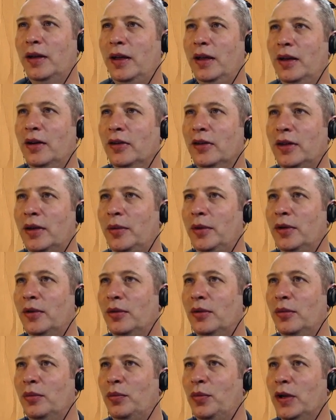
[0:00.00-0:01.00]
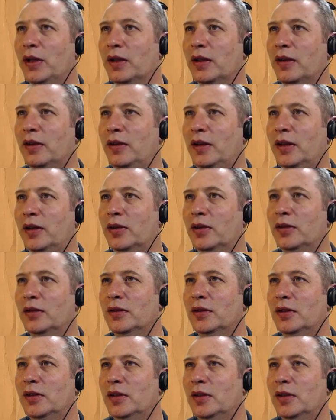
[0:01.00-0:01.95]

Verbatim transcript: Ahí nos abre un puentecito